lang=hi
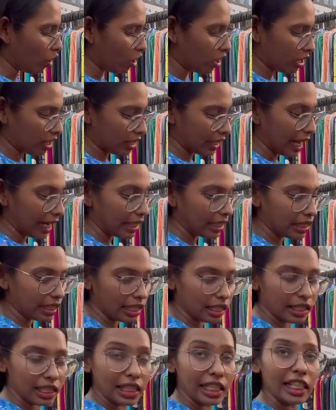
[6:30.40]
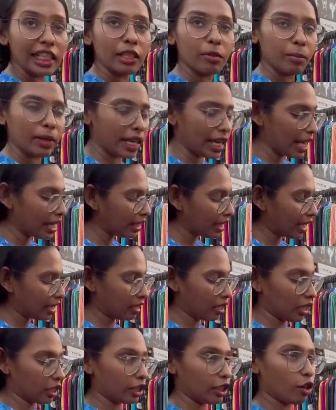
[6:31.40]
और साइड से स्लिट भी है देख
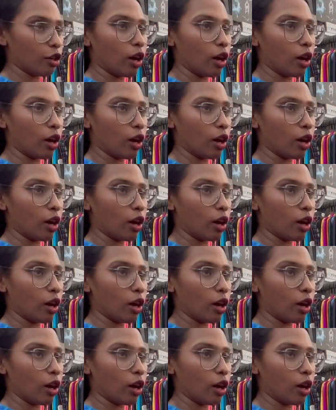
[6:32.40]
सकते हो